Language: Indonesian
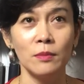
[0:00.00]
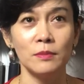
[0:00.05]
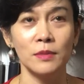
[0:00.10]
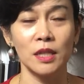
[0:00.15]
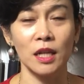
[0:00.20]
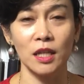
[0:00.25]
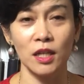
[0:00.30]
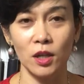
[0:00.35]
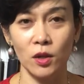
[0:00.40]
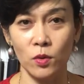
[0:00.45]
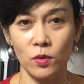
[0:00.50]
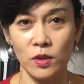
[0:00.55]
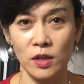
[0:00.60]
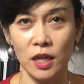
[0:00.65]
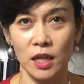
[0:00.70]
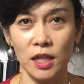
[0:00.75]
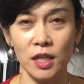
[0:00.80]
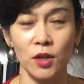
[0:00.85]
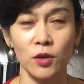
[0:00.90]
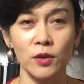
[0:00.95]
misalnya
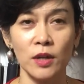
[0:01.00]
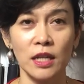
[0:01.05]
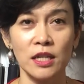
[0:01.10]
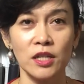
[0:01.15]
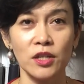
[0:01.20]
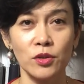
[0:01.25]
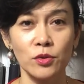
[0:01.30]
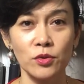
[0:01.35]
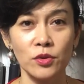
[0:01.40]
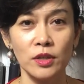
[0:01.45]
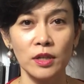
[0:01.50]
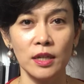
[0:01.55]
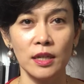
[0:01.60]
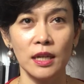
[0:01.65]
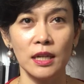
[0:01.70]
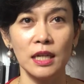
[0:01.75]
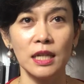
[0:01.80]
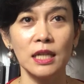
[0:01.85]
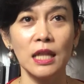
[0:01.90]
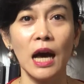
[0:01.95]
rosario dan seterusnya
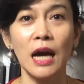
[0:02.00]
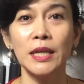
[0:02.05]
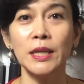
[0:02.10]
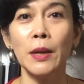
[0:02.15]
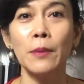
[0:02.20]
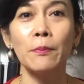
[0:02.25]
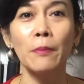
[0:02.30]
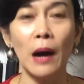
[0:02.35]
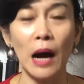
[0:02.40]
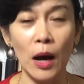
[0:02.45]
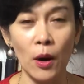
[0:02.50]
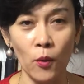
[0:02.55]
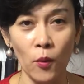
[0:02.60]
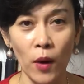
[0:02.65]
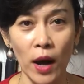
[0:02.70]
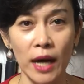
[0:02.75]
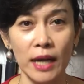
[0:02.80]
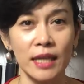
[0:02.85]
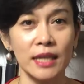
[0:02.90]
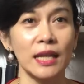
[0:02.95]
dan kita hanya
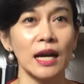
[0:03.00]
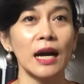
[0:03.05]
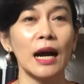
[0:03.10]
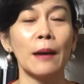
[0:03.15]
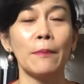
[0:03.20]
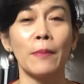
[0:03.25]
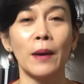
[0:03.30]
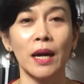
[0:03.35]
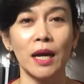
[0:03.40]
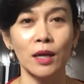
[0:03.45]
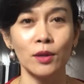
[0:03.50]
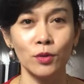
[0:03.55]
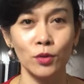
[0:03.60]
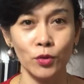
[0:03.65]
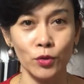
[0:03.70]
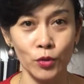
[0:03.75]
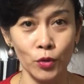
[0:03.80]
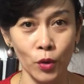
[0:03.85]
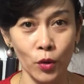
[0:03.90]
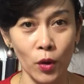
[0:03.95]
bawa, kita nggak pakai
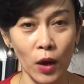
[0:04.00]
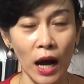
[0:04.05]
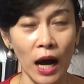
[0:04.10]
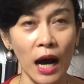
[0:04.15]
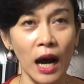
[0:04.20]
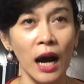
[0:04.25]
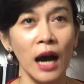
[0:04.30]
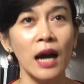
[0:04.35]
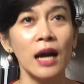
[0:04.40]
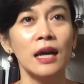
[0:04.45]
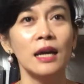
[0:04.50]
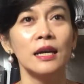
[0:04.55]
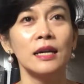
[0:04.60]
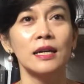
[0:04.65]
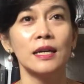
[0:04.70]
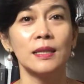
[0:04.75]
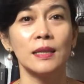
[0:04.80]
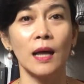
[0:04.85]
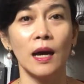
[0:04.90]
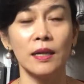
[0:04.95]
untuk doa,
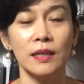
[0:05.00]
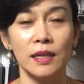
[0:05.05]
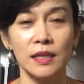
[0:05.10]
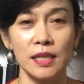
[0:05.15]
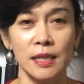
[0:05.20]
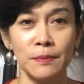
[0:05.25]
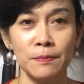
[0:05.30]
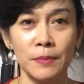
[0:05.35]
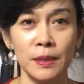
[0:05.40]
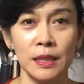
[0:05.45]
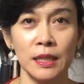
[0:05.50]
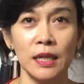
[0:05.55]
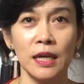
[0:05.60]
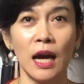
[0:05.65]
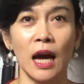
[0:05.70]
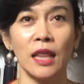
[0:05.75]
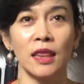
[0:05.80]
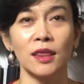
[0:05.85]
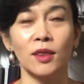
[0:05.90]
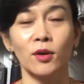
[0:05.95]
kita hanya simpen di
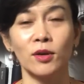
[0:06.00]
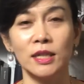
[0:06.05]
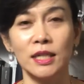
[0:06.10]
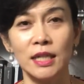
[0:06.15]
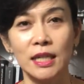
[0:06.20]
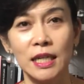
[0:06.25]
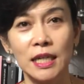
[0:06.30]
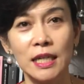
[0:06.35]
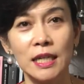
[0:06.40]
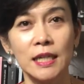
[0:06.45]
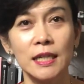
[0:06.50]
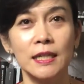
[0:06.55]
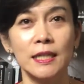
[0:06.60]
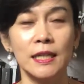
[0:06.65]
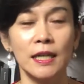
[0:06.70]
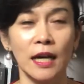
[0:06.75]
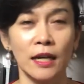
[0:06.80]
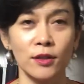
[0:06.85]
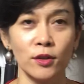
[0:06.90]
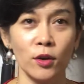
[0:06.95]
kantong di kiri,
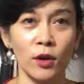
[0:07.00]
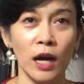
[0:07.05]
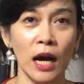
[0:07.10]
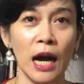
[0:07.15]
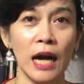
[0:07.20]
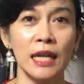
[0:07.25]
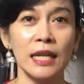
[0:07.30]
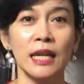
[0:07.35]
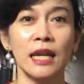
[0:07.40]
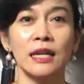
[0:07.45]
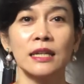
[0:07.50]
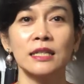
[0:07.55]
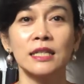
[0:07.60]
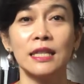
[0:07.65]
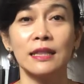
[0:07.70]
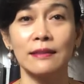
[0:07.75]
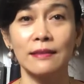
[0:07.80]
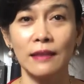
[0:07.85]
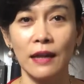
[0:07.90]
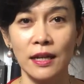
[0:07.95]
di kantong kanan,
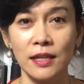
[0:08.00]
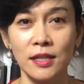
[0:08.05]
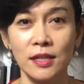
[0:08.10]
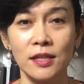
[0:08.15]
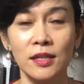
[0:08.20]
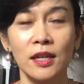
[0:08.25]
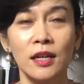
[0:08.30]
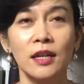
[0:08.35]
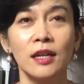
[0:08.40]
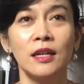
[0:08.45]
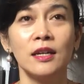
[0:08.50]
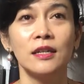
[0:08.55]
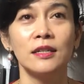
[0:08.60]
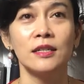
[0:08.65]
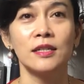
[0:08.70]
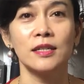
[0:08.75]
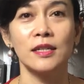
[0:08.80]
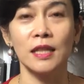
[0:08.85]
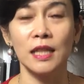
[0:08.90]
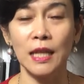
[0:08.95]
di tas
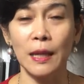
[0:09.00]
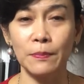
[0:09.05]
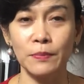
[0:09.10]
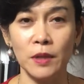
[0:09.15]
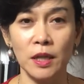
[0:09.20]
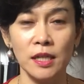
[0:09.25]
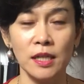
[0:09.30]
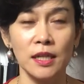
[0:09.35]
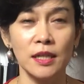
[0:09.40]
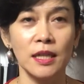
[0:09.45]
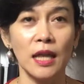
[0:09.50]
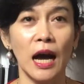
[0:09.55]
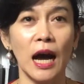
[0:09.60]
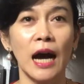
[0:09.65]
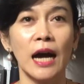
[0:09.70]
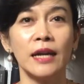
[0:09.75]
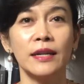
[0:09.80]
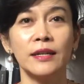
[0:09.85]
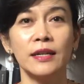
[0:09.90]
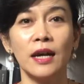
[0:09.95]
di setiap tas kita
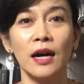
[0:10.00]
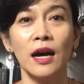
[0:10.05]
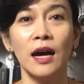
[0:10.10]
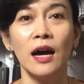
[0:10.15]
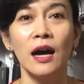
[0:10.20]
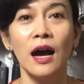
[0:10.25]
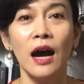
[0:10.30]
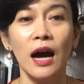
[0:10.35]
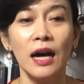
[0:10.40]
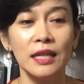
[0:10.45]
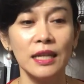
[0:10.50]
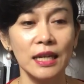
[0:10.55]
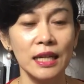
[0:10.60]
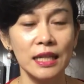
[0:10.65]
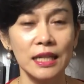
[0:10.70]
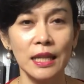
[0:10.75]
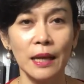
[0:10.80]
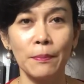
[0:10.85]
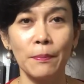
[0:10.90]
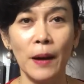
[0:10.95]
ada hanya
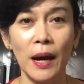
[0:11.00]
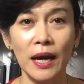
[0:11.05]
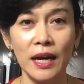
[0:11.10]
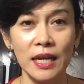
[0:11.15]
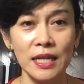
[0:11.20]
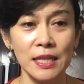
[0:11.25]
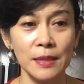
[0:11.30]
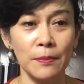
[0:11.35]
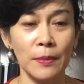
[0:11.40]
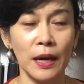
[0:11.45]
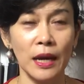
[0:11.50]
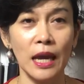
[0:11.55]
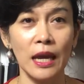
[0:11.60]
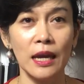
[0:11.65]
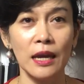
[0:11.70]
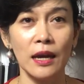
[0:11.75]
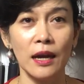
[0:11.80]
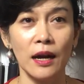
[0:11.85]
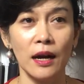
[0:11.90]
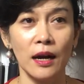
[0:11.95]
kita pakai
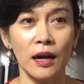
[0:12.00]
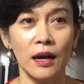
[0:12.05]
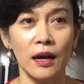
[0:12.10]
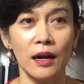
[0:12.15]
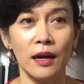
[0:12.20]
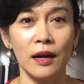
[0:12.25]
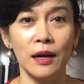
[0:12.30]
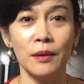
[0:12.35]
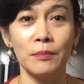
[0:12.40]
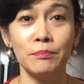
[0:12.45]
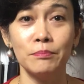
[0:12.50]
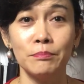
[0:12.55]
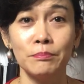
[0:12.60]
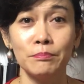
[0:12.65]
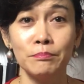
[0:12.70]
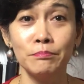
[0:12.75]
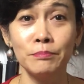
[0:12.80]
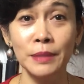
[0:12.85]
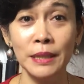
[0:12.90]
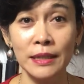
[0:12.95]
sebagai uh,
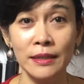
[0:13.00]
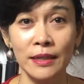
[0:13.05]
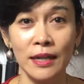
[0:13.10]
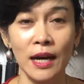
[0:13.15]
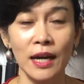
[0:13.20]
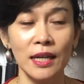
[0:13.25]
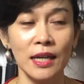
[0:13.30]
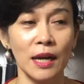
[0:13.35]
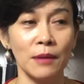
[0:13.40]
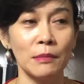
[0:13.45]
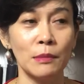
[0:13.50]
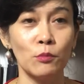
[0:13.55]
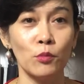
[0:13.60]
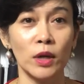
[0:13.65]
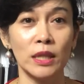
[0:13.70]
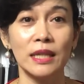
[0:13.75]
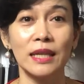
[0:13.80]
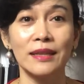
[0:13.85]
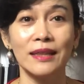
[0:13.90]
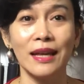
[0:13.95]
benda yang
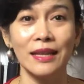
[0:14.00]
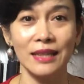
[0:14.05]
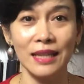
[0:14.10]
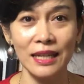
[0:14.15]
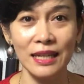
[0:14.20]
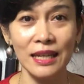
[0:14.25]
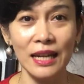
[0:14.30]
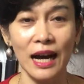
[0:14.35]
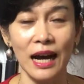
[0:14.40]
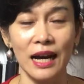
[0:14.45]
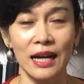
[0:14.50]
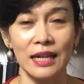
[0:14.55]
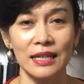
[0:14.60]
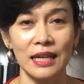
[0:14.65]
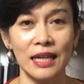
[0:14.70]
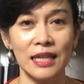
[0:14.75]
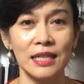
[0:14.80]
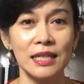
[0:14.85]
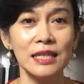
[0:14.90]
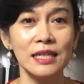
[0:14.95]
membuat kita tenang.
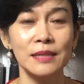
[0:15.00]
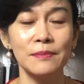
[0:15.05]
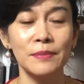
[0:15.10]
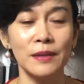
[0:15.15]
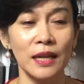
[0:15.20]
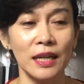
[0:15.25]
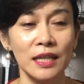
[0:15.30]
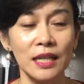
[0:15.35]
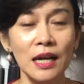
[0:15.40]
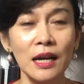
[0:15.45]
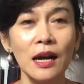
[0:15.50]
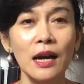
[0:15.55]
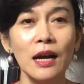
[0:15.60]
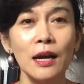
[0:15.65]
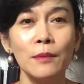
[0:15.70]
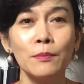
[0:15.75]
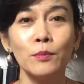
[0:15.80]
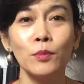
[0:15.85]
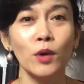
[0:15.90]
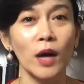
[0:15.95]
Nah, ini sebenarnya
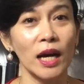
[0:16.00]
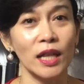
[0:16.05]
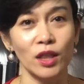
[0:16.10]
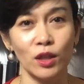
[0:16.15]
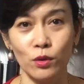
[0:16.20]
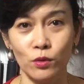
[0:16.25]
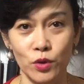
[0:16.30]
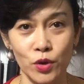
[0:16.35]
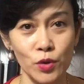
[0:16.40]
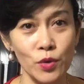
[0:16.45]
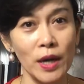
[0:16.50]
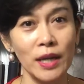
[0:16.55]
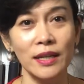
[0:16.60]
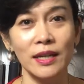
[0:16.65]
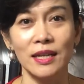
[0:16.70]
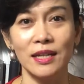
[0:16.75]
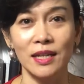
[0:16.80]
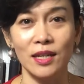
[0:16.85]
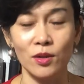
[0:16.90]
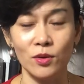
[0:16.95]
bukan
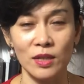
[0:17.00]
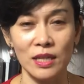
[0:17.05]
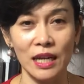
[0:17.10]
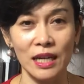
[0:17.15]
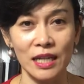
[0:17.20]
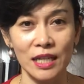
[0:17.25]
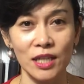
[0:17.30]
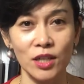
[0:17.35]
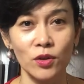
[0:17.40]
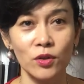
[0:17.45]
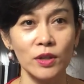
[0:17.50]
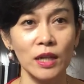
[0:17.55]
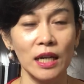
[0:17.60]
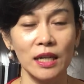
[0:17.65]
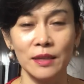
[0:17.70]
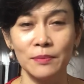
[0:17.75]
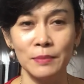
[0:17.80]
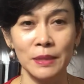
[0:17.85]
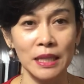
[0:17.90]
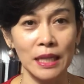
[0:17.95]
tujuan dari rosario
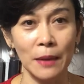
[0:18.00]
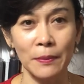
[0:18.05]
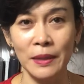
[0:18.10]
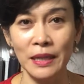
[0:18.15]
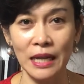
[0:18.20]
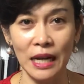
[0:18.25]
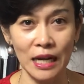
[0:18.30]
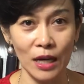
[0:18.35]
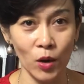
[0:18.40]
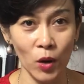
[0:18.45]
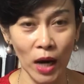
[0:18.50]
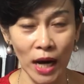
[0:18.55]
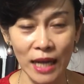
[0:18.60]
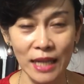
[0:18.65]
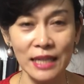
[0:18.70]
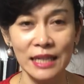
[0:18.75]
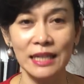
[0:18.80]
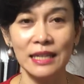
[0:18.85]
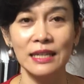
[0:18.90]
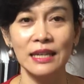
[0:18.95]
dari benda-benda
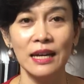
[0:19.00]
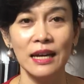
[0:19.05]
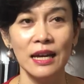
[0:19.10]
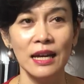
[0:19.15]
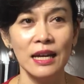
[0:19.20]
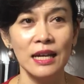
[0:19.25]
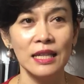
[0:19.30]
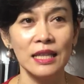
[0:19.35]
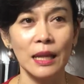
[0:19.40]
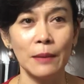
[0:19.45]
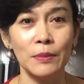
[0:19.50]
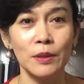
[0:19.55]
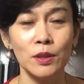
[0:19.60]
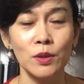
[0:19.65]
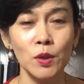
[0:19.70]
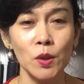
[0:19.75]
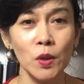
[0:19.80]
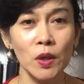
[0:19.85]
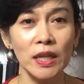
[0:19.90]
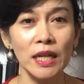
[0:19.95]
rohani. Tapi
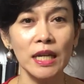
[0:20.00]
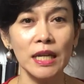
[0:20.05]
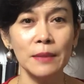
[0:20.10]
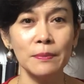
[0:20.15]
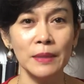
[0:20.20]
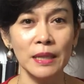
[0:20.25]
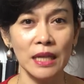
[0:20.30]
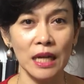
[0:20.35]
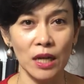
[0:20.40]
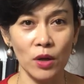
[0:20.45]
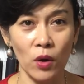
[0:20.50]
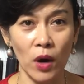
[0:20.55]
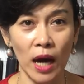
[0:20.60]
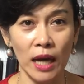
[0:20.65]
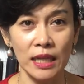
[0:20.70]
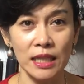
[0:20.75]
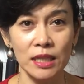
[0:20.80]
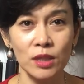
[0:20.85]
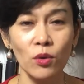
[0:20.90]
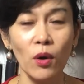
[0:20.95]
tujuan dari benda
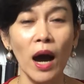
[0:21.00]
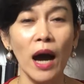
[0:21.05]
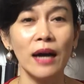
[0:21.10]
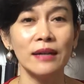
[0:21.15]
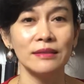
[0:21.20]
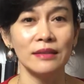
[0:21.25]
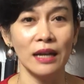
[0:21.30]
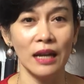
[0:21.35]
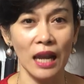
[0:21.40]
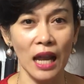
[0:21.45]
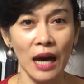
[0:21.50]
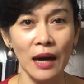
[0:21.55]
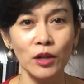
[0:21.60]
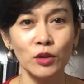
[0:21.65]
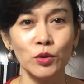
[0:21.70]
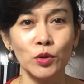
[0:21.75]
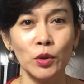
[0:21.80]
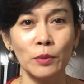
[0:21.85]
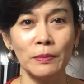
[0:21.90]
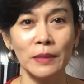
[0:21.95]
rohani itu hanyalah
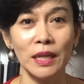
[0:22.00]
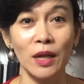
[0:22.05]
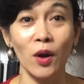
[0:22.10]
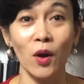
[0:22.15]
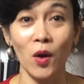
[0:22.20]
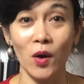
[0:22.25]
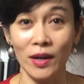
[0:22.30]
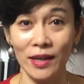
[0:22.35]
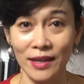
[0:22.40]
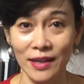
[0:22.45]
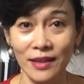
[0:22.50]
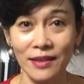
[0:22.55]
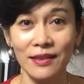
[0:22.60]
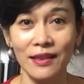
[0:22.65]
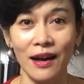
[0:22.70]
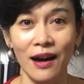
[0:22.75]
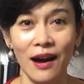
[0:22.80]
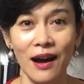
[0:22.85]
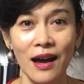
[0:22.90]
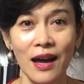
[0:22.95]
untuk menolong
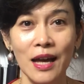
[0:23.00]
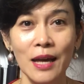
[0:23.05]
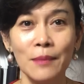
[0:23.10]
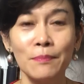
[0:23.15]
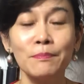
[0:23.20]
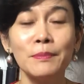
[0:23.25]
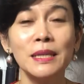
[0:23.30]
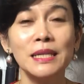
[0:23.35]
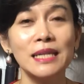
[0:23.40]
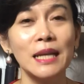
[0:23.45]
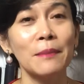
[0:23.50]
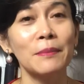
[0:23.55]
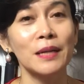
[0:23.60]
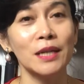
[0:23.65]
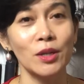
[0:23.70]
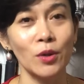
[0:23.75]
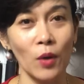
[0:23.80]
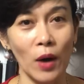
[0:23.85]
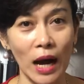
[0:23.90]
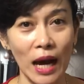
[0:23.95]
kita bisa
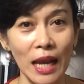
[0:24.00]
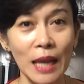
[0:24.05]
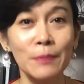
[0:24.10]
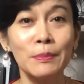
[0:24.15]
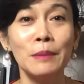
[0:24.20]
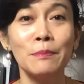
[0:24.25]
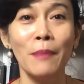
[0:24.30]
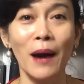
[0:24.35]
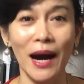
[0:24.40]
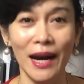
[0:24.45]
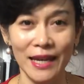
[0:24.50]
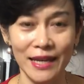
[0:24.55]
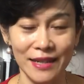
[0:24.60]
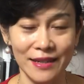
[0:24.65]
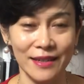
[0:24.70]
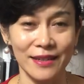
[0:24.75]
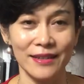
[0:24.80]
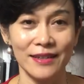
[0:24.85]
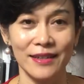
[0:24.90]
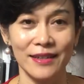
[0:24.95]
berdoa lebih baik.